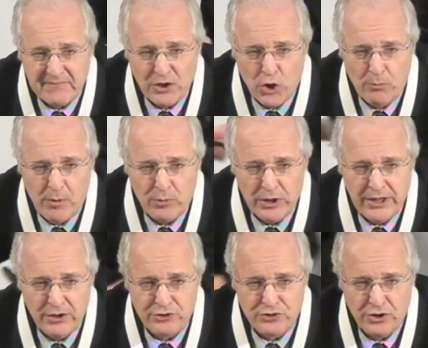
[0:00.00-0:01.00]
cómo
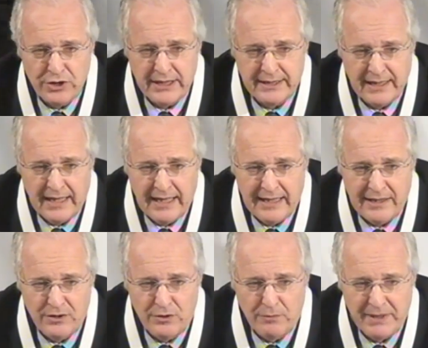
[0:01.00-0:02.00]
Molinos hoy
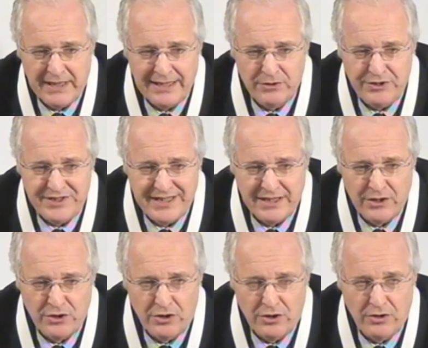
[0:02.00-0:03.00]
está operando y
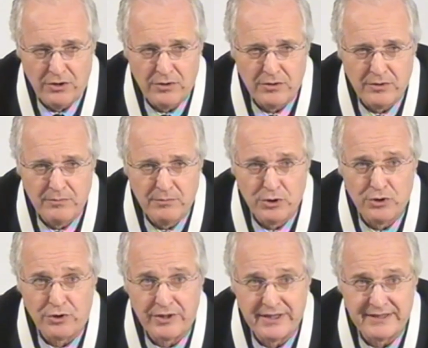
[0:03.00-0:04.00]
siendo
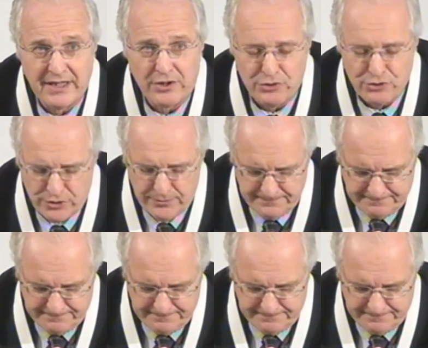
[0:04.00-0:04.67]
motor de desarrollo.